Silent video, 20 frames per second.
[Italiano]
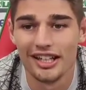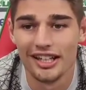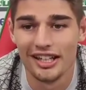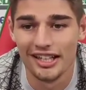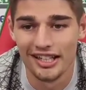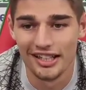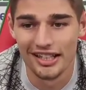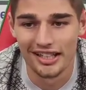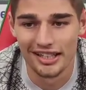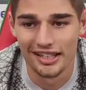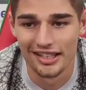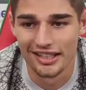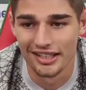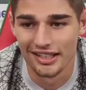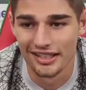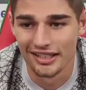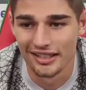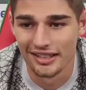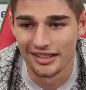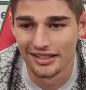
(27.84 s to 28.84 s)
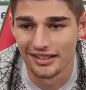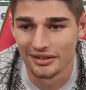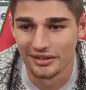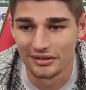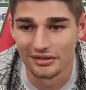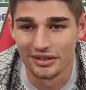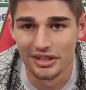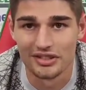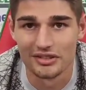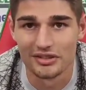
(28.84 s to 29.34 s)
e ho
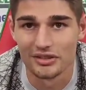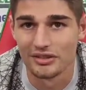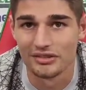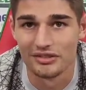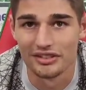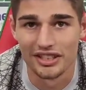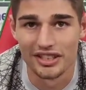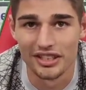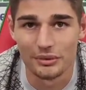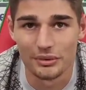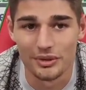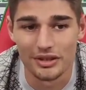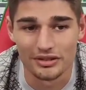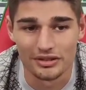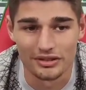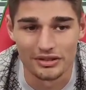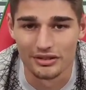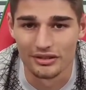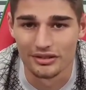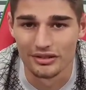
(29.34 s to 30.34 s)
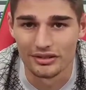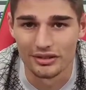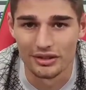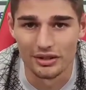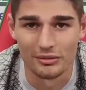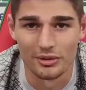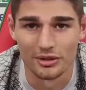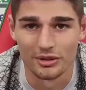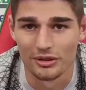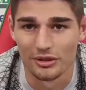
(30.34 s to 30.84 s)
deciso di venire qui e sono,
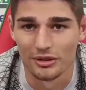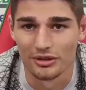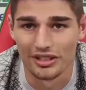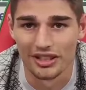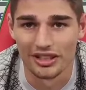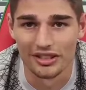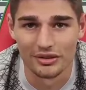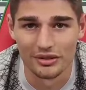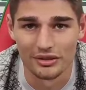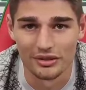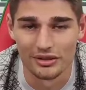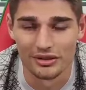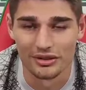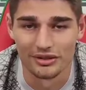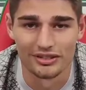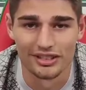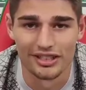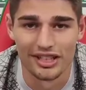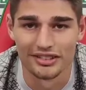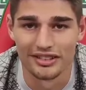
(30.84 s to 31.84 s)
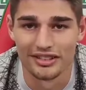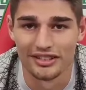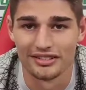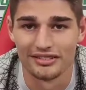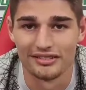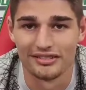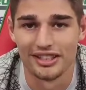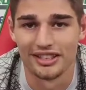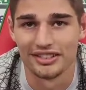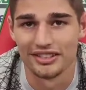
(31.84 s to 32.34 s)
sono molto contento della de
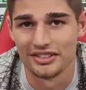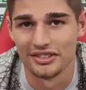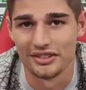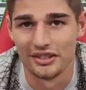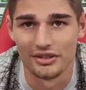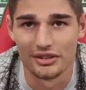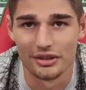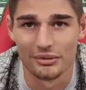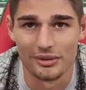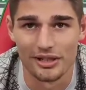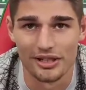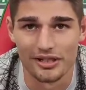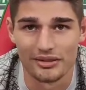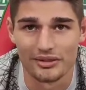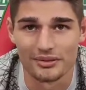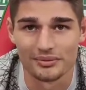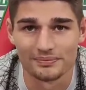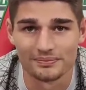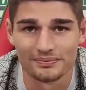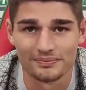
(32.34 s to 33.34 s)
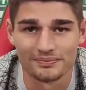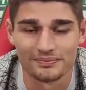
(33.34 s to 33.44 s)
decisione che ho preso.